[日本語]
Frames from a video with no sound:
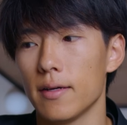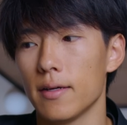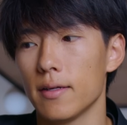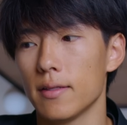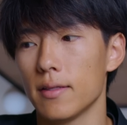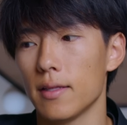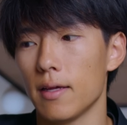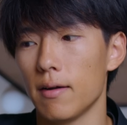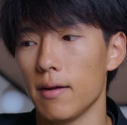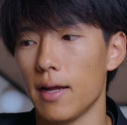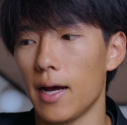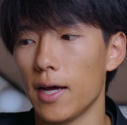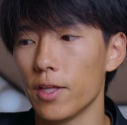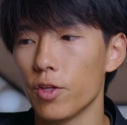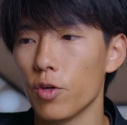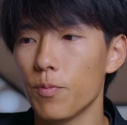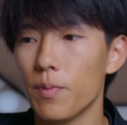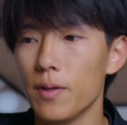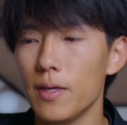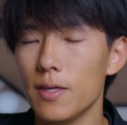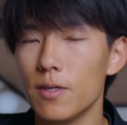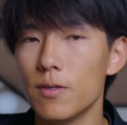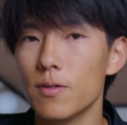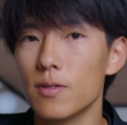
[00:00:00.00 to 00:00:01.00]
なので、
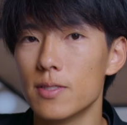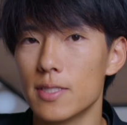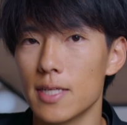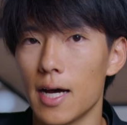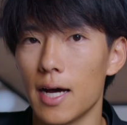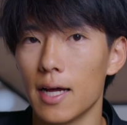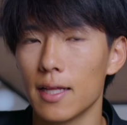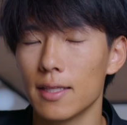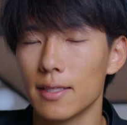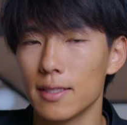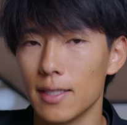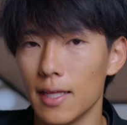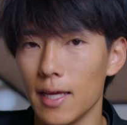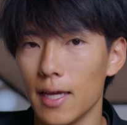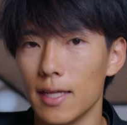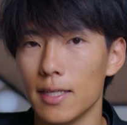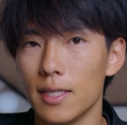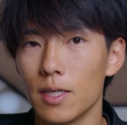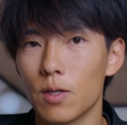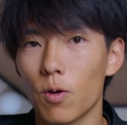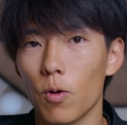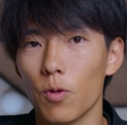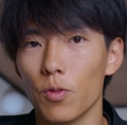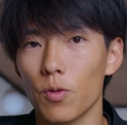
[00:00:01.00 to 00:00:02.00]
アドビユーザーで
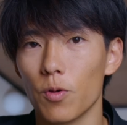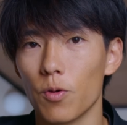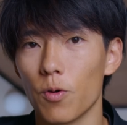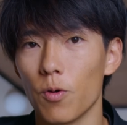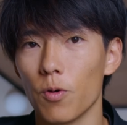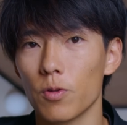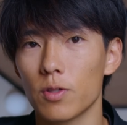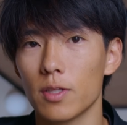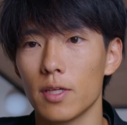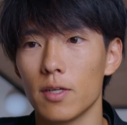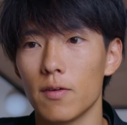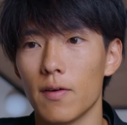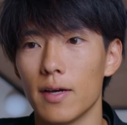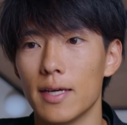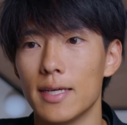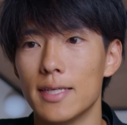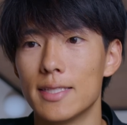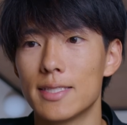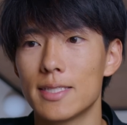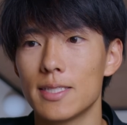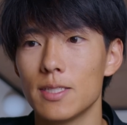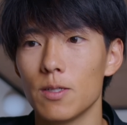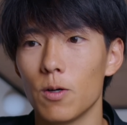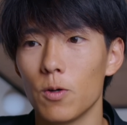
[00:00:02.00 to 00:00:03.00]
ニコンのローってのは
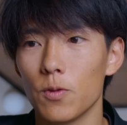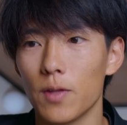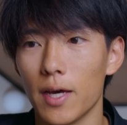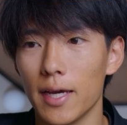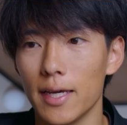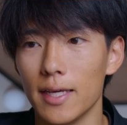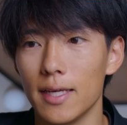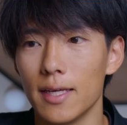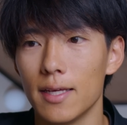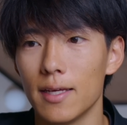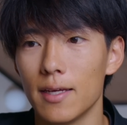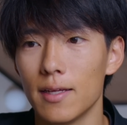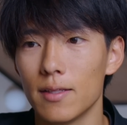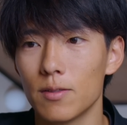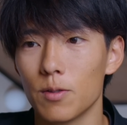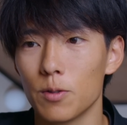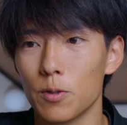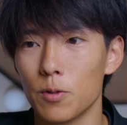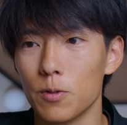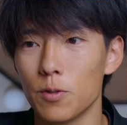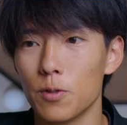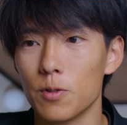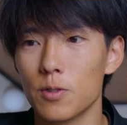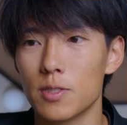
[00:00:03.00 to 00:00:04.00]
必要ないと
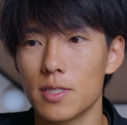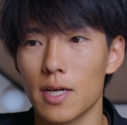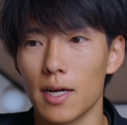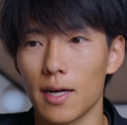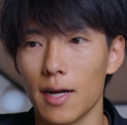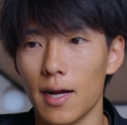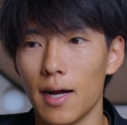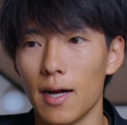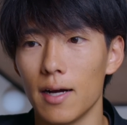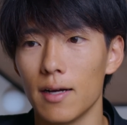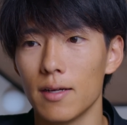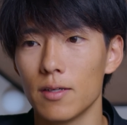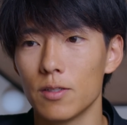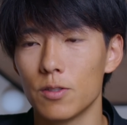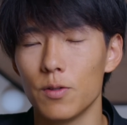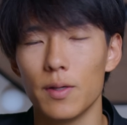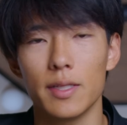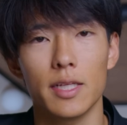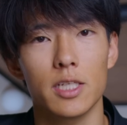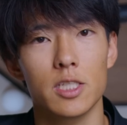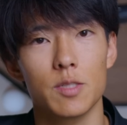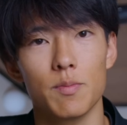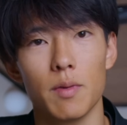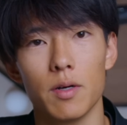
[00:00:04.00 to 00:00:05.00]
いうユーザーが増
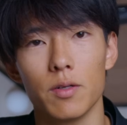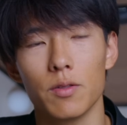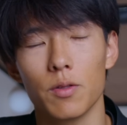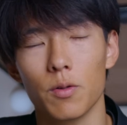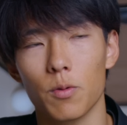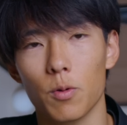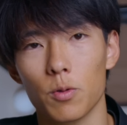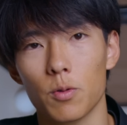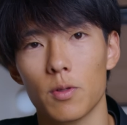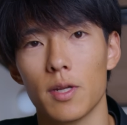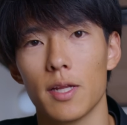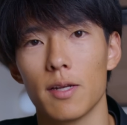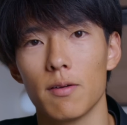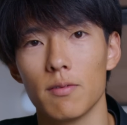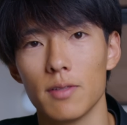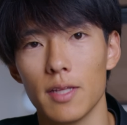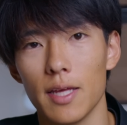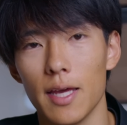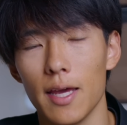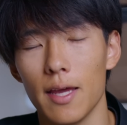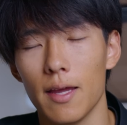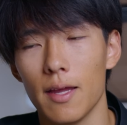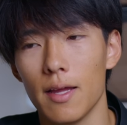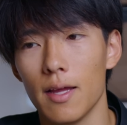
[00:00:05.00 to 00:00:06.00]
えてしまうということなの
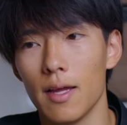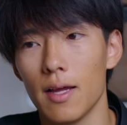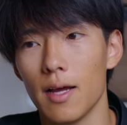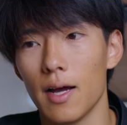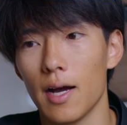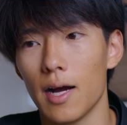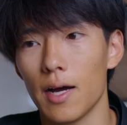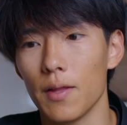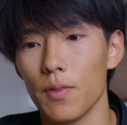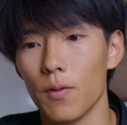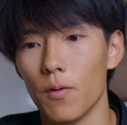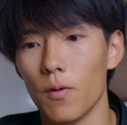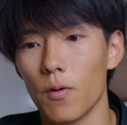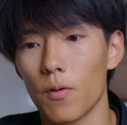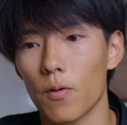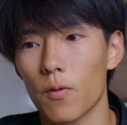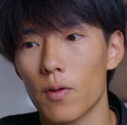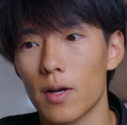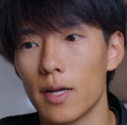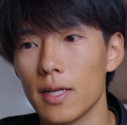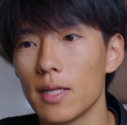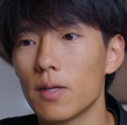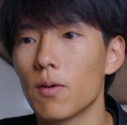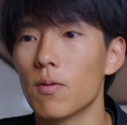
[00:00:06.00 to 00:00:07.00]
で、あの、
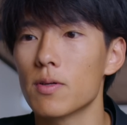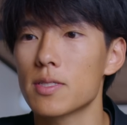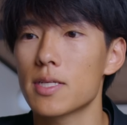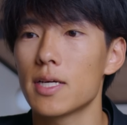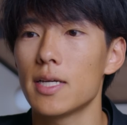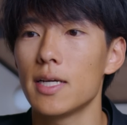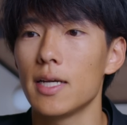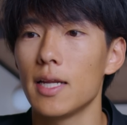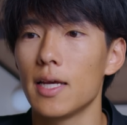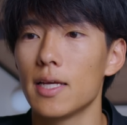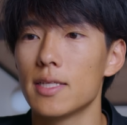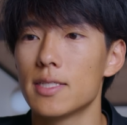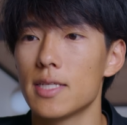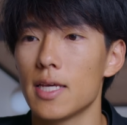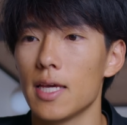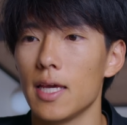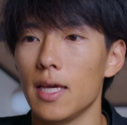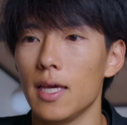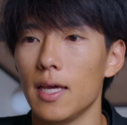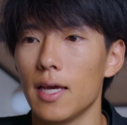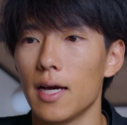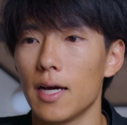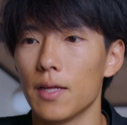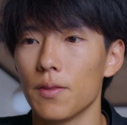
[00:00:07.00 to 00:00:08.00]
これはニコンさんにね、ぜ
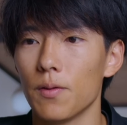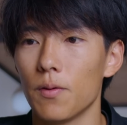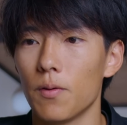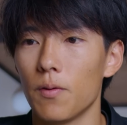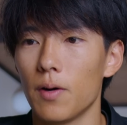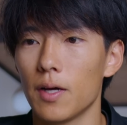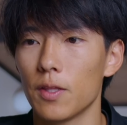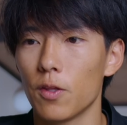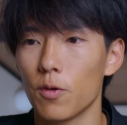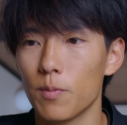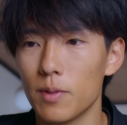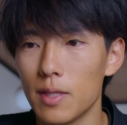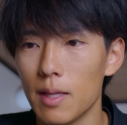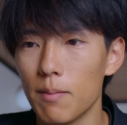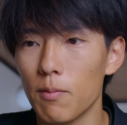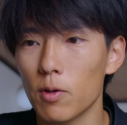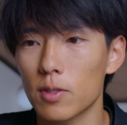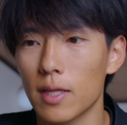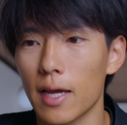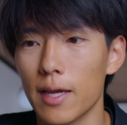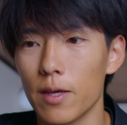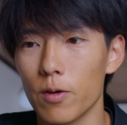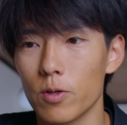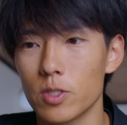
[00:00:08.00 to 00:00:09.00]
ひ、あの、アドビで
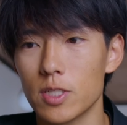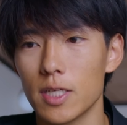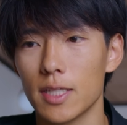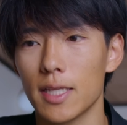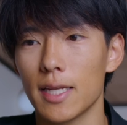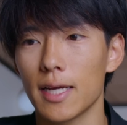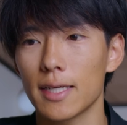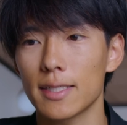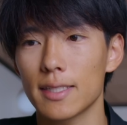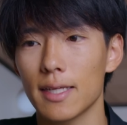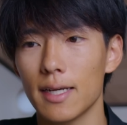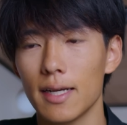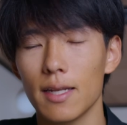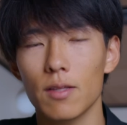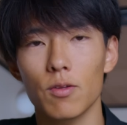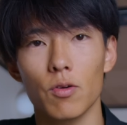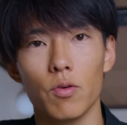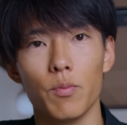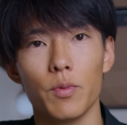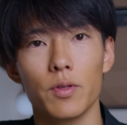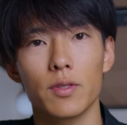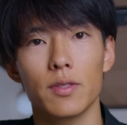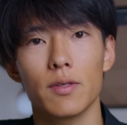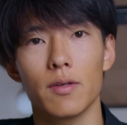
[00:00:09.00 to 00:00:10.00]
も対応していただけたらなと
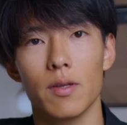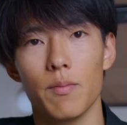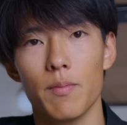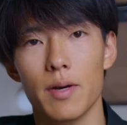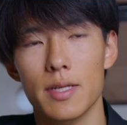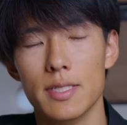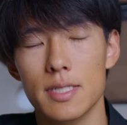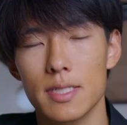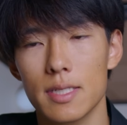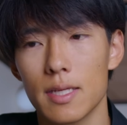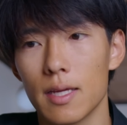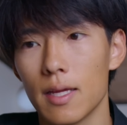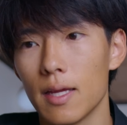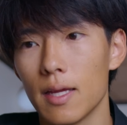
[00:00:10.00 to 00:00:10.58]
思っております。